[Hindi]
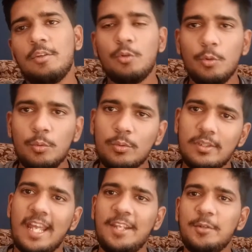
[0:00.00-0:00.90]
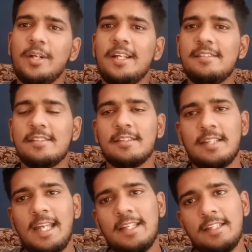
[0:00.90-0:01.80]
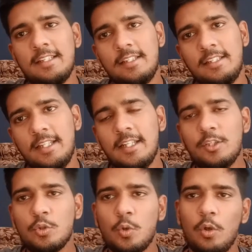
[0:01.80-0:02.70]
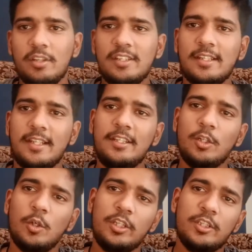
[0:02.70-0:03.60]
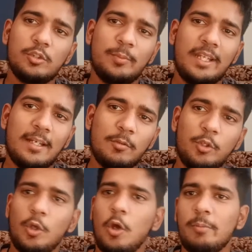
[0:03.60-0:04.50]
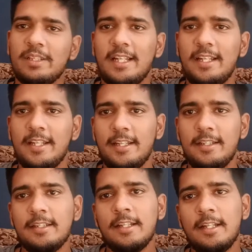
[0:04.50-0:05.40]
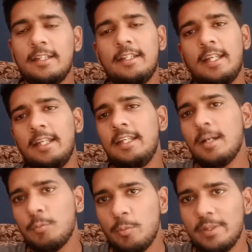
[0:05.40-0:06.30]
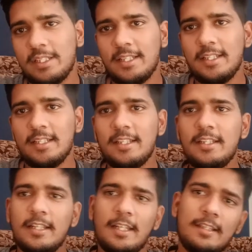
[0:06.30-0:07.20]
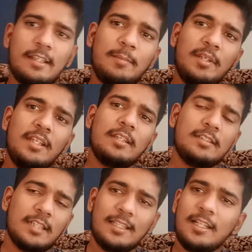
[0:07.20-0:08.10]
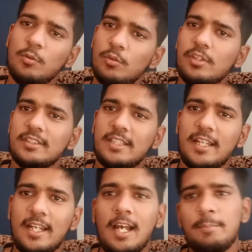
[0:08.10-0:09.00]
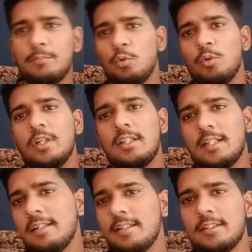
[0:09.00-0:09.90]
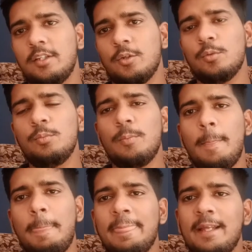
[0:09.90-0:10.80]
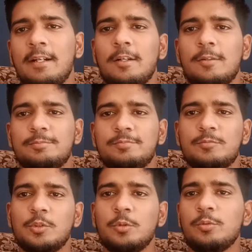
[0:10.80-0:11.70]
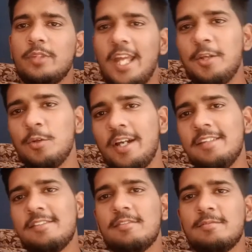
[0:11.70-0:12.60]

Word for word: सो थैंक यू गाइस ये जो कॉजेज हैं और ये जो मैंने आपके और बताए हैं यही आपको बताने हैं इससे भी ज़्यादा हो सकता है आप गूगल कर सकते हो सो थैंक यू गाइस